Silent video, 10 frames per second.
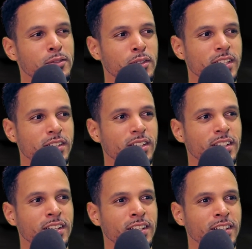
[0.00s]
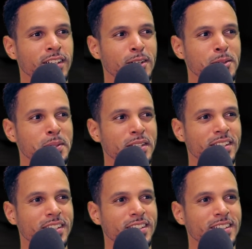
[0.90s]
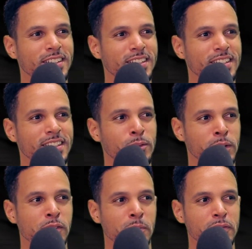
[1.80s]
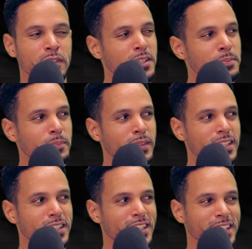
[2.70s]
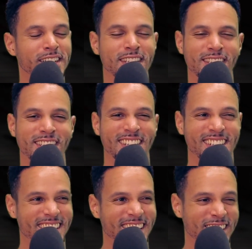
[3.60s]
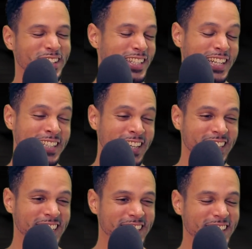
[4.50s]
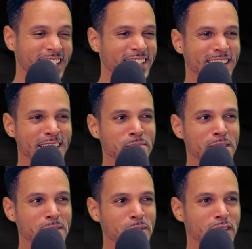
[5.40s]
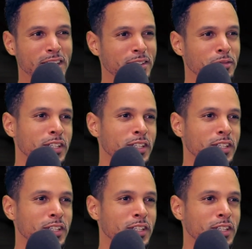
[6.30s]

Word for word: würde ich, glaube ich, Will Smith nehmen. Ich denke, dass, es, also, dass er ein sehr, sehr interessantes Leben lebt und ich